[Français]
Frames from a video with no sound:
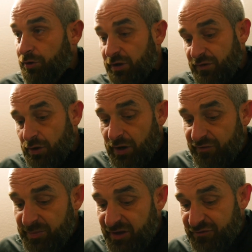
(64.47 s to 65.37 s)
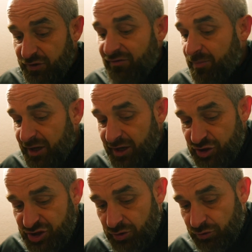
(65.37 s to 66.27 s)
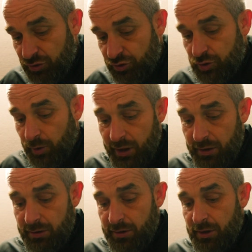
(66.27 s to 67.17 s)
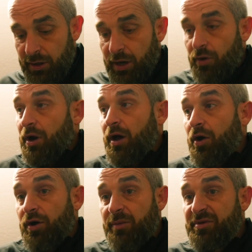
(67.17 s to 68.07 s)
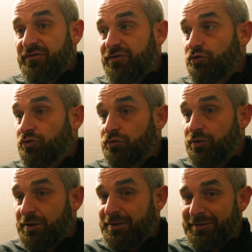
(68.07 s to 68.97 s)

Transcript: On l'avait on avait bien fait, on avait bien réagi contre Cholet. Là, on l'a bien fait aujourd'hui.